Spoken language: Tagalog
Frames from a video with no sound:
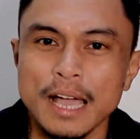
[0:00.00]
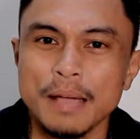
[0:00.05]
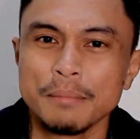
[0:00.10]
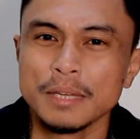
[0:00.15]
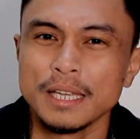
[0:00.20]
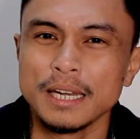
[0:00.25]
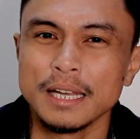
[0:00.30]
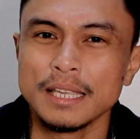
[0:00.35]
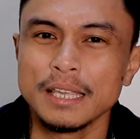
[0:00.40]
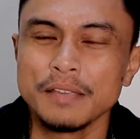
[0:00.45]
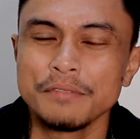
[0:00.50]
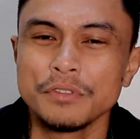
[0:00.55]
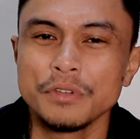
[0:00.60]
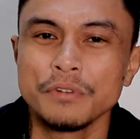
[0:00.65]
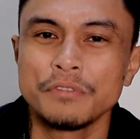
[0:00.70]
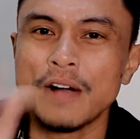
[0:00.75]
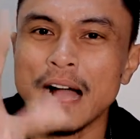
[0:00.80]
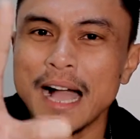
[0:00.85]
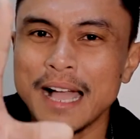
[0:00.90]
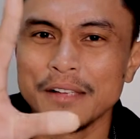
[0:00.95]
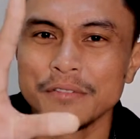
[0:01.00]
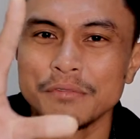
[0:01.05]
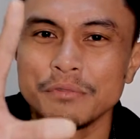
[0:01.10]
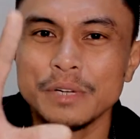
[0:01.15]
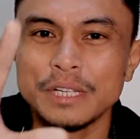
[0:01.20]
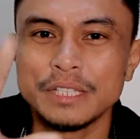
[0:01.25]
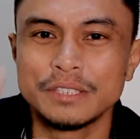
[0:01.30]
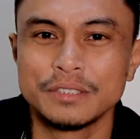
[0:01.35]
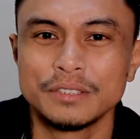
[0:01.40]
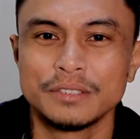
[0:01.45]
I'm gonna give you 5
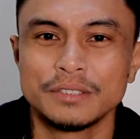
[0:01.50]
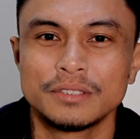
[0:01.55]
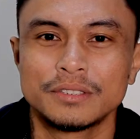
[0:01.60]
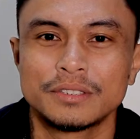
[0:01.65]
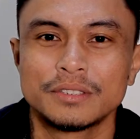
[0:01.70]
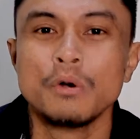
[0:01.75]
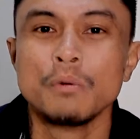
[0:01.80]
reasons